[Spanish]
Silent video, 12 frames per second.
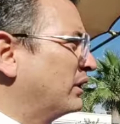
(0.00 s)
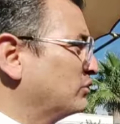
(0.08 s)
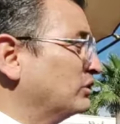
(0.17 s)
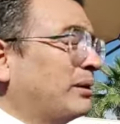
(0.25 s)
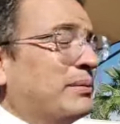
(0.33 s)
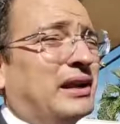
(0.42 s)

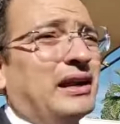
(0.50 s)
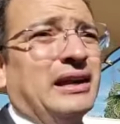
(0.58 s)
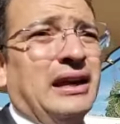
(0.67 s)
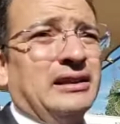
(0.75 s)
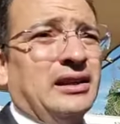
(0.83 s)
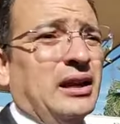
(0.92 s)
Por eso
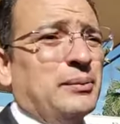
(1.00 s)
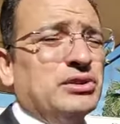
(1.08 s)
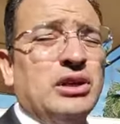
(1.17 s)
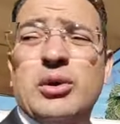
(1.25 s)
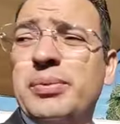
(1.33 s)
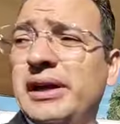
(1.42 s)
también
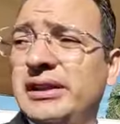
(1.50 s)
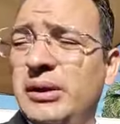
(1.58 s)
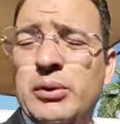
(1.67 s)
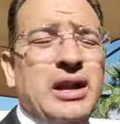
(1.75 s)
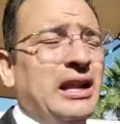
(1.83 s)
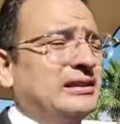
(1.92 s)
tenemos el
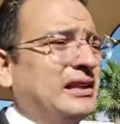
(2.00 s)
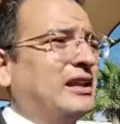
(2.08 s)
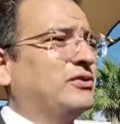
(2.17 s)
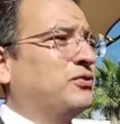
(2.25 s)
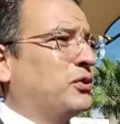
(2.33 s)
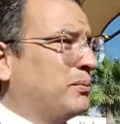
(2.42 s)
objetivo de la
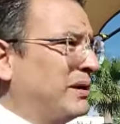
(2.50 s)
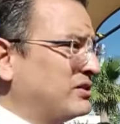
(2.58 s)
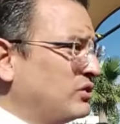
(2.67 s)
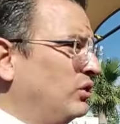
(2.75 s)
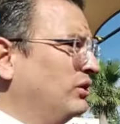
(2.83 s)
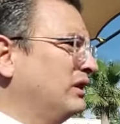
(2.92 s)

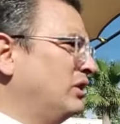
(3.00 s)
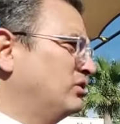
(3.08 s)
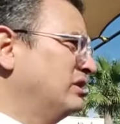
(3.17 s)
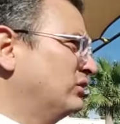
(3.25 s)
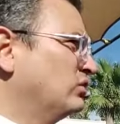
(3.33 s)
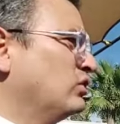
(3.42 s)
transformación de
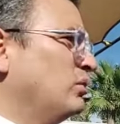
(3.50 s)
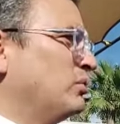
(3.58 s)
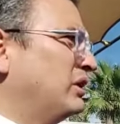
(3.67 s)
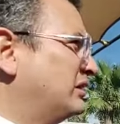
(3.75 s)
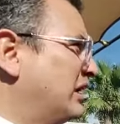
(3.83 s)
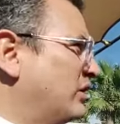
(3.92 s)
los centros
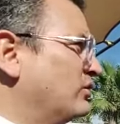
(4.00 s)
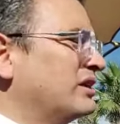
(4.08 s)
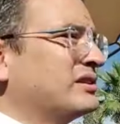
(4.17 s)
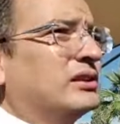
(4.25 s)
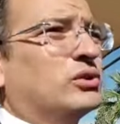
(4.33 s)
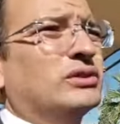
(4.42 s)

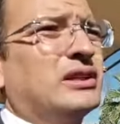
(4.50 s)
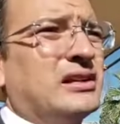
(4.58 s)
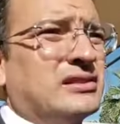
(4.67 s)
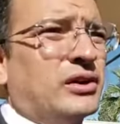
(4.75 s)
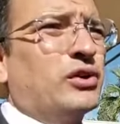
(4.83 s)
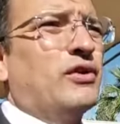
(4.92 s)
comunitarios a centros
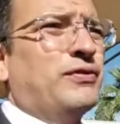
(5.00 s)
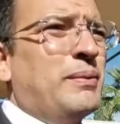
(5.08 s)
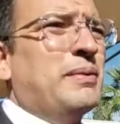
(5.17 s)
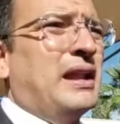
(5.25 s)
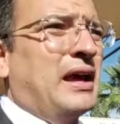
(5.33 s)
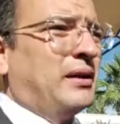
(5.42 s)
de desarrollo
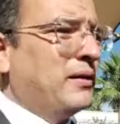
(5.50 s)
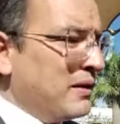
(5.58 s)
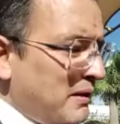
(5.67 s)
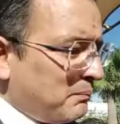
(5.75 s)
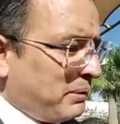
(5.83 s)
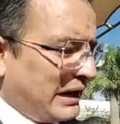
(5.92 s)
familiar
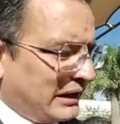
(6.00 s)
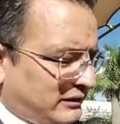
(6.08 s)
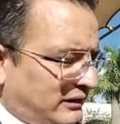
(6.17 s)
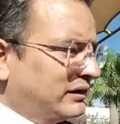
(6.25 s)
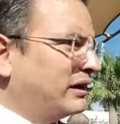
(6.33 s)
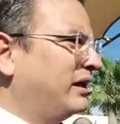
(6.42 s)
para
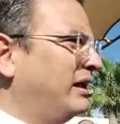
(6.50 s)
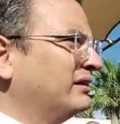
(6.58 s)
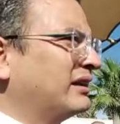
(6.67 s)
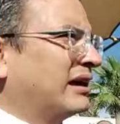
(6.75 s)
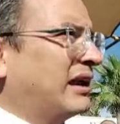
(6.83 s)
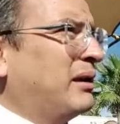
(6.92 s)
atender
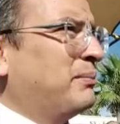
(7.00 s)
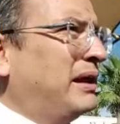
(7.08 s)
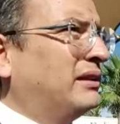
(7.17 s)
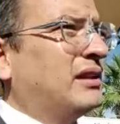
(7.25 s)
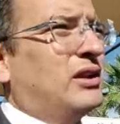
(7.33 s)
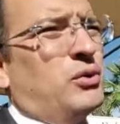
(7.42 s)

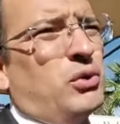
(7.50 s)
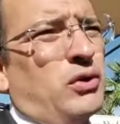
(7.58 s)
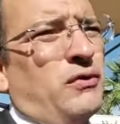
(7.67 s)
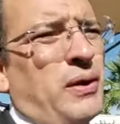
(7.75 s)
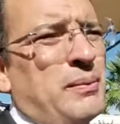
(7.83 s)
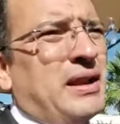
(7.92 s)
integralmente el
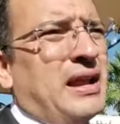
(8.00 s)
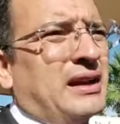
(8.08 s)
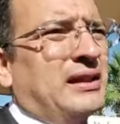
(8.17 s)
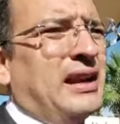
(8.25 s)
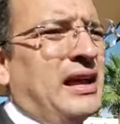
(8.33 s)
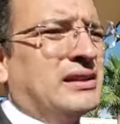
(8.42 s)
núcleo
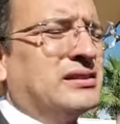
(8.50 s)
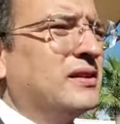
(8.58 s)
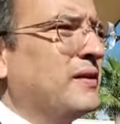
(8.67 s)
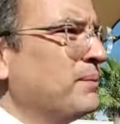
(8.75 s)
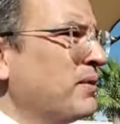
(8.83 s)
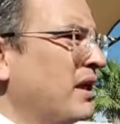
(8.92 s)
familiar de las